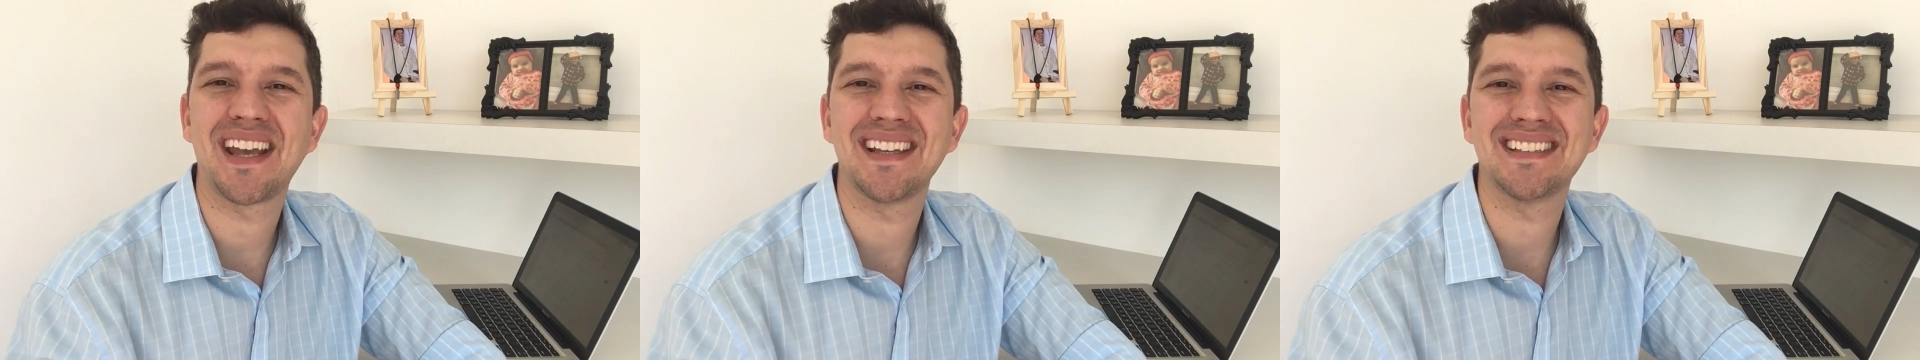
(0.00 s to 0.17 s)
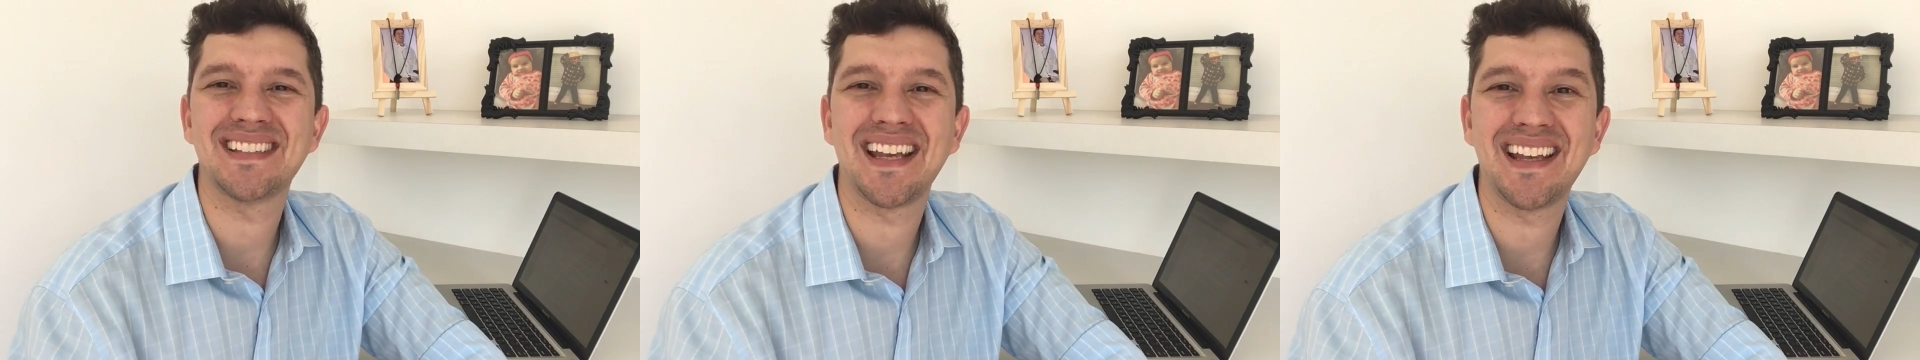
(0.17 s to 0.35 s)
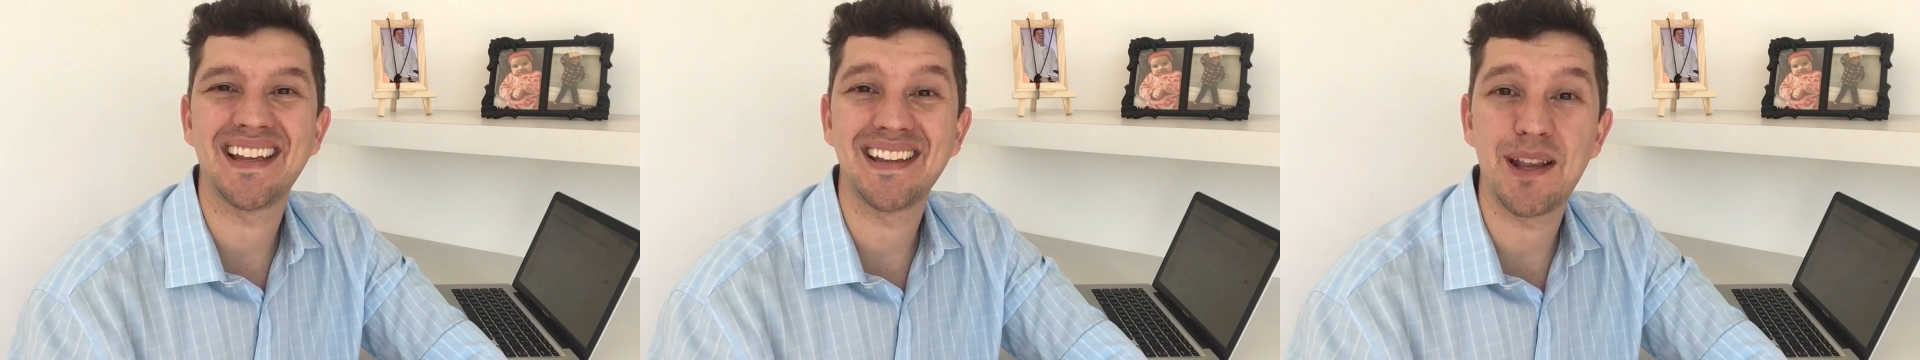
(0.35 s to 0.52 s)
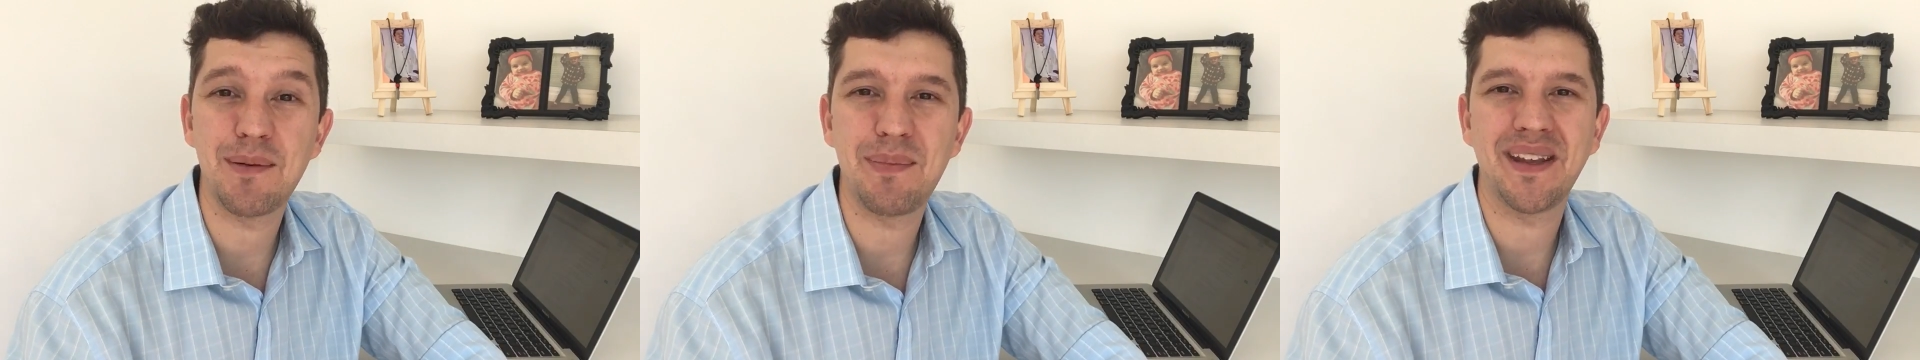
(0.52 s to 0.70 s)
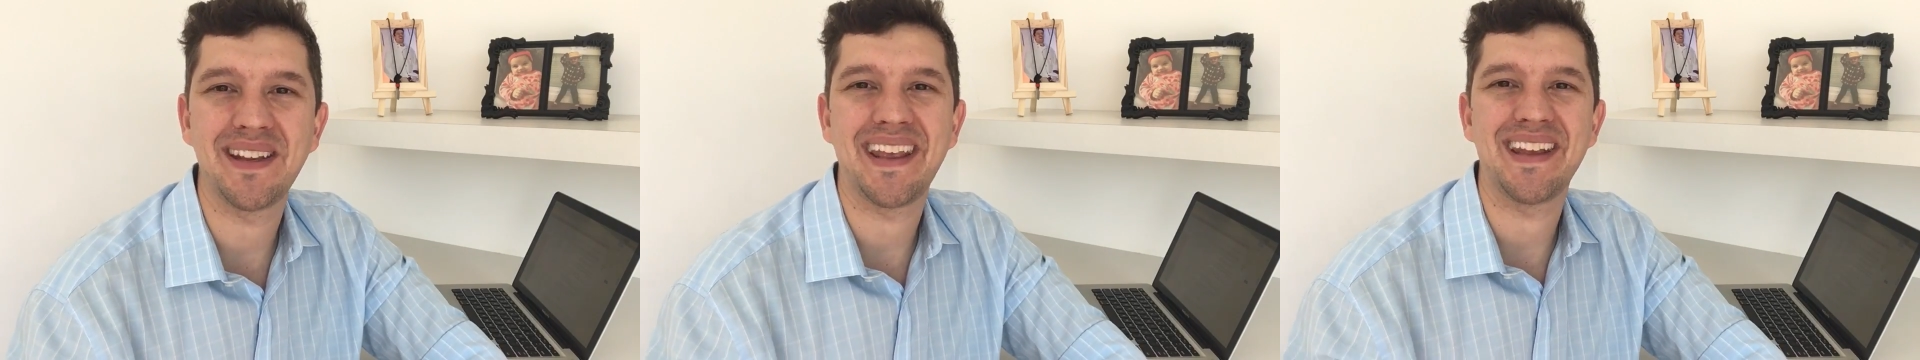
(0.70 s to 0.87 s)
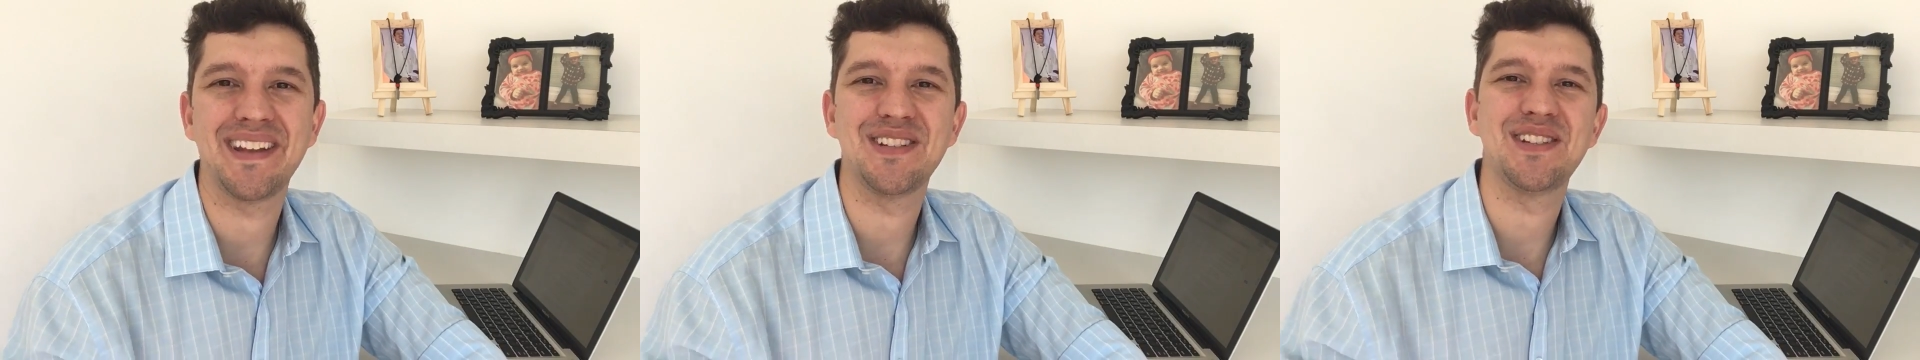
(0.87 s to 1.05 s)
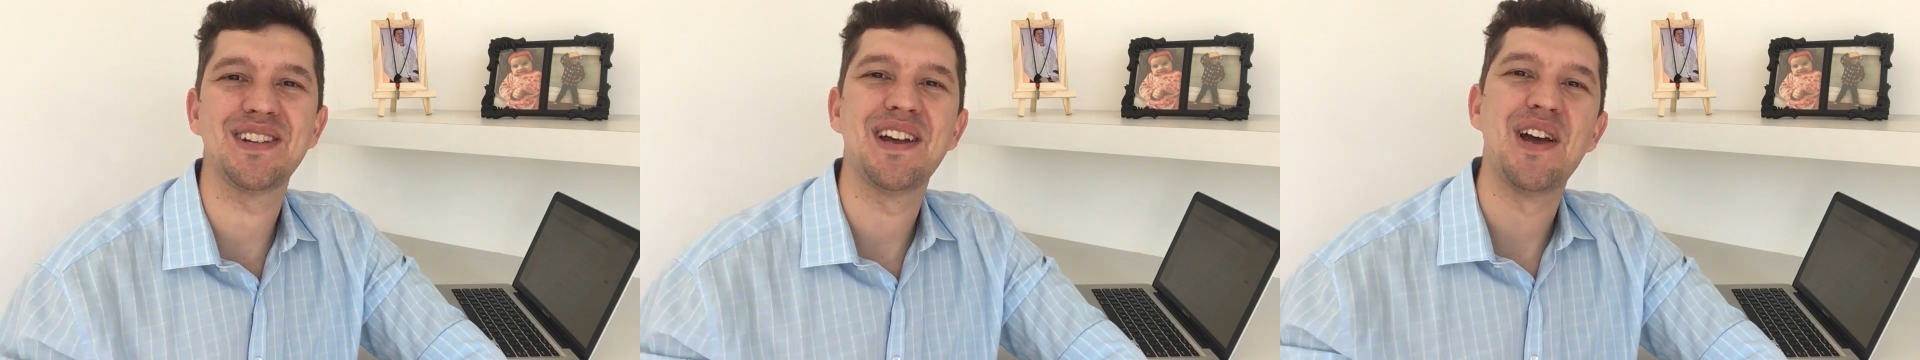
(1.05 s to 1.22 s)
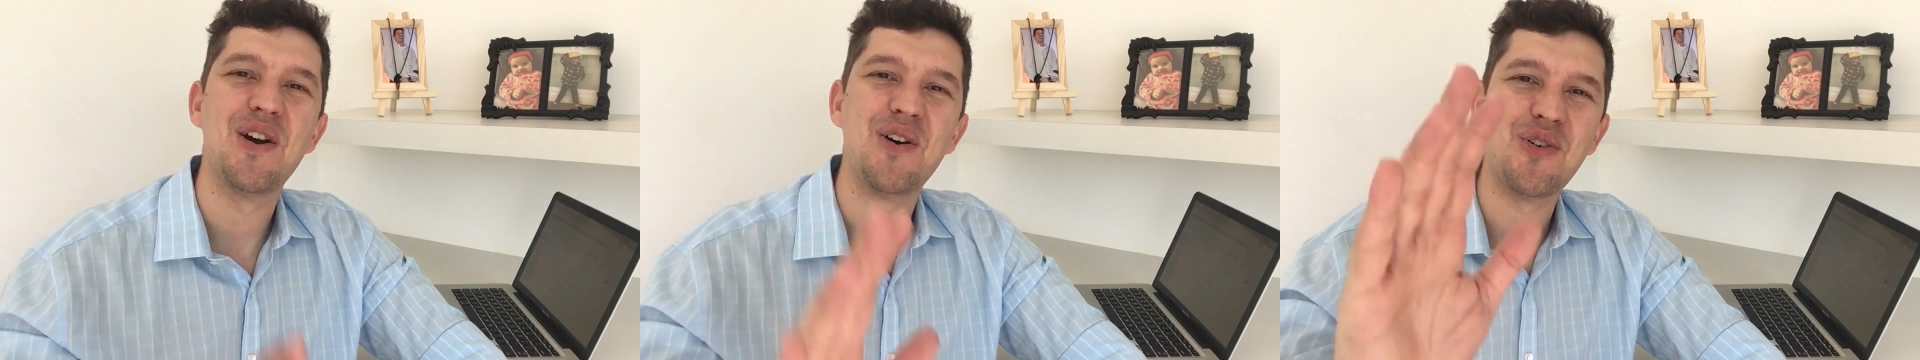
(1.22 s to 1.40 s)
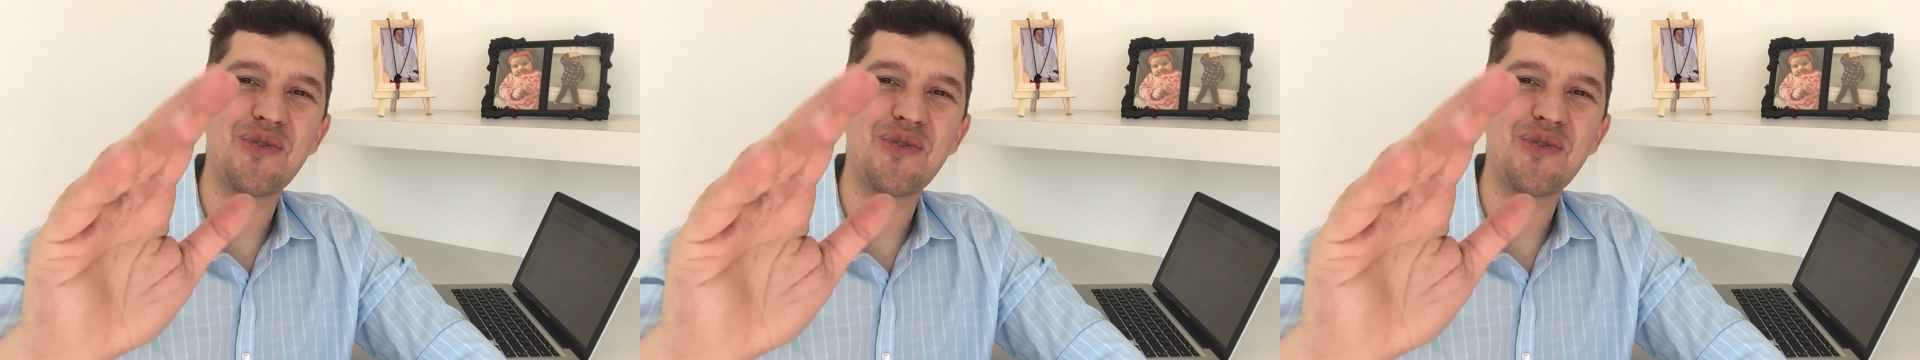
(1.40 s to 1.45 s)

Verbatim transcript: quer ser independente.